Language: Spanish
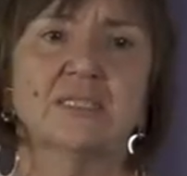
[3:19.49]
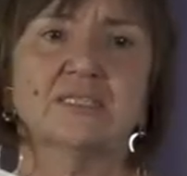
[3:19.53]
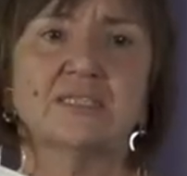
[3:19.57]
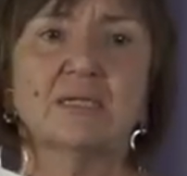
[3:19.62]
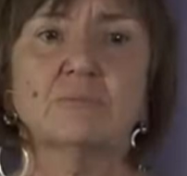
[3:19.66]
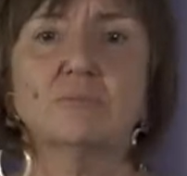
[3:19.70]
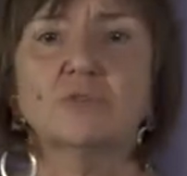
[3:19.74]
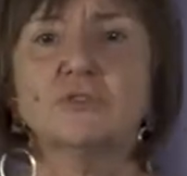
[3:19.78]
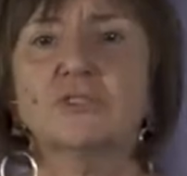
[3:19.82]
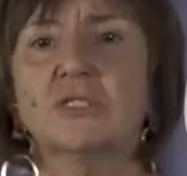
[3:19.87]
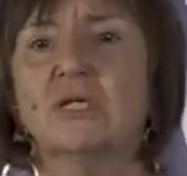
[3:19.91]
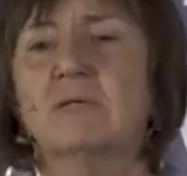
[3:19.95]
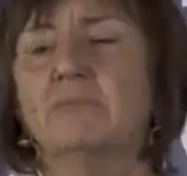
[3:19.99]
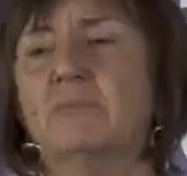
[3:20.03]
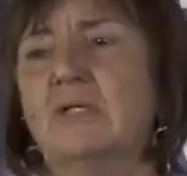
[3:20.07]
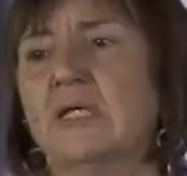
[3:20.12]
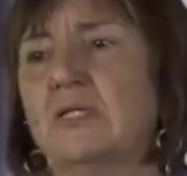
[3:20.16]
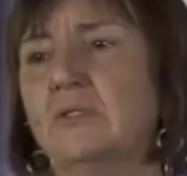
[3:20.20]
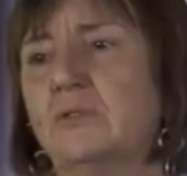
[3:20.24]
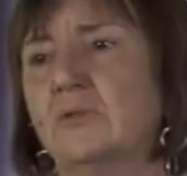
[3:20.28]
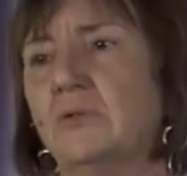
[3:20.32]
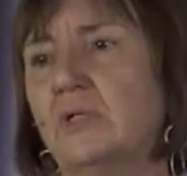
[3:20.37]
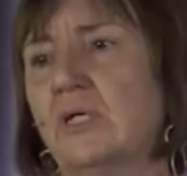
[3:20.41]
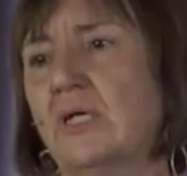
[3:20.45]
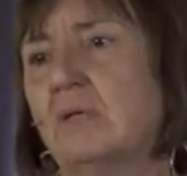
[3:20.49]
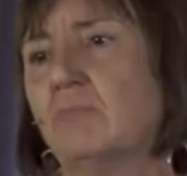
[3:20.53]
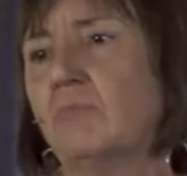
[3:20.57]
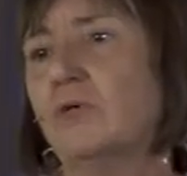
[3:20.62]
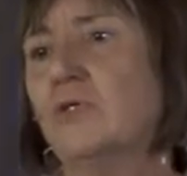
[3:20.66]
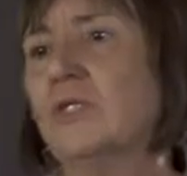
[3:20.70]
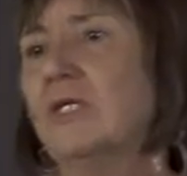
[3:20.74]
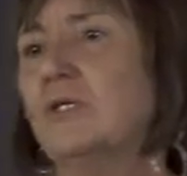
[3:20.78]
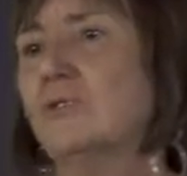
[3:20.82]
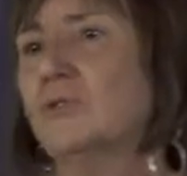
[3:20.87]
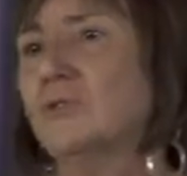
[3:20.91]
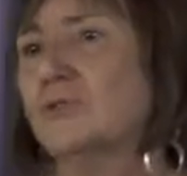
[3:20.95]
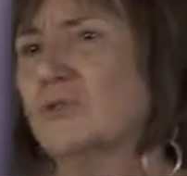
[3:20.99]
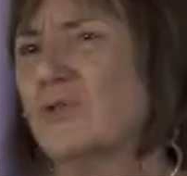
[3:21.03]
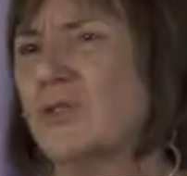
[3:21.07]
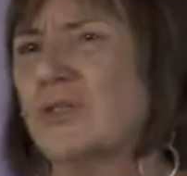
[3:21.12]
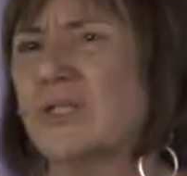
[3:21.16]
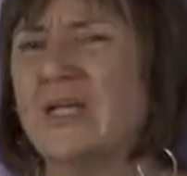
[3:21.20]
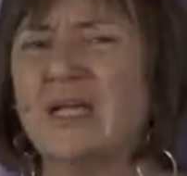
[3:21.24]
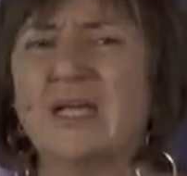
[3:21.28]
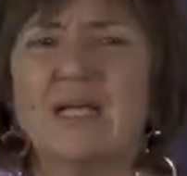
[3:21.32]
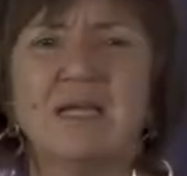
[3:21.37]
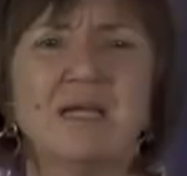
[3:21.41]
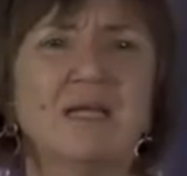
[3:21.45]
Estamos cambiando el modelo
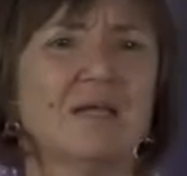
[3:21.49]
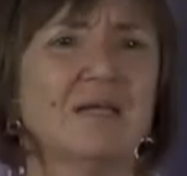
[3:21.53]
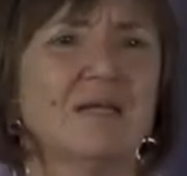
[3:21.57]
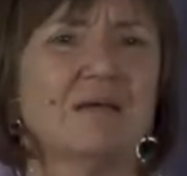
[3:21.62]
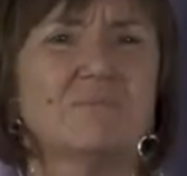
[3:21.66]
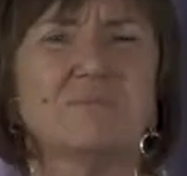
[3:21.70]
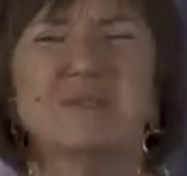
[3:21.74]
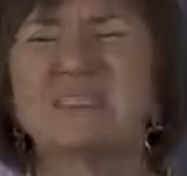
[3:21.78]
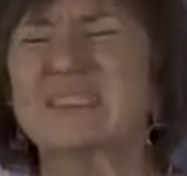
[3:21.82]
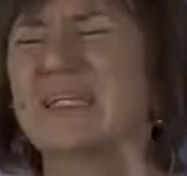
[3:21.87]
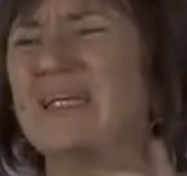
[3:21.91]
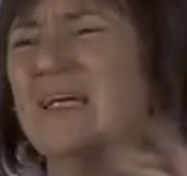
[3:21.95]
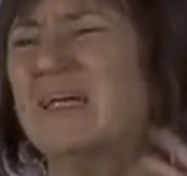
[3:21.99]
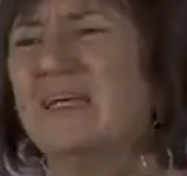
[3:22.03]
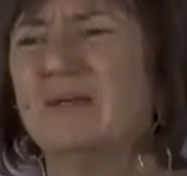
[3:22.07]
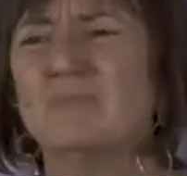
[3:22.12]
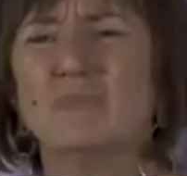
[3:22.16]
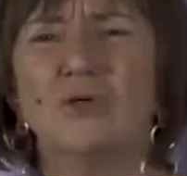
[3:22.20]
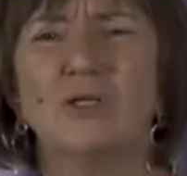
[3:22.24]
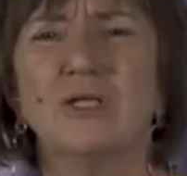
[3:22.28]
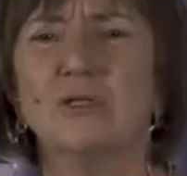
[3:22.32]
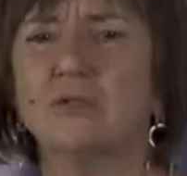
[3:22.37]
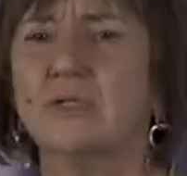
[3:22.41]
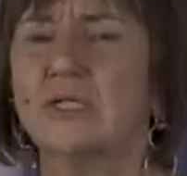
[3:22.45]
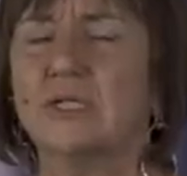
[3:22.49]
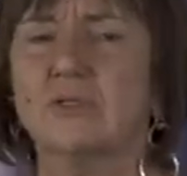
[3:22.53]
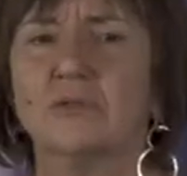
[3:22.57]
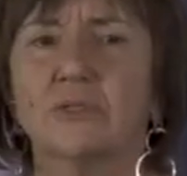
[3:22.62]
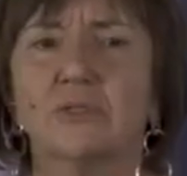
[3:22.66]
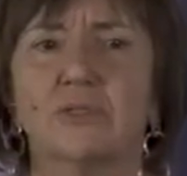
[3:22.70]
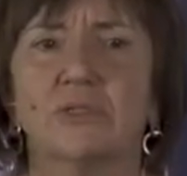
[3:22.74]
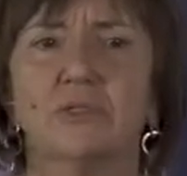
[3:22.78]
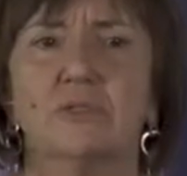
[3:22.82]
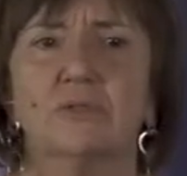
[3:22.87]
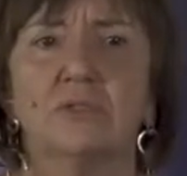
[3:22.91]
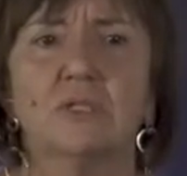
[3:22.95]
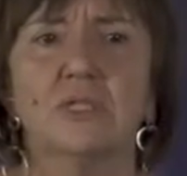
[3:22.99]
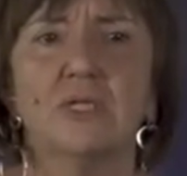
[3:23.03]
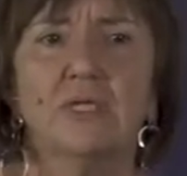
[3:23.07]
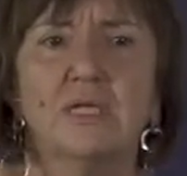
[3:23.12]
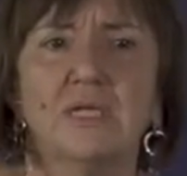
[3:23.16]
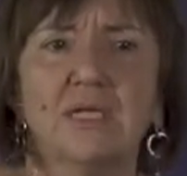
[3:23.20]
social, más allá del modelo de negocio.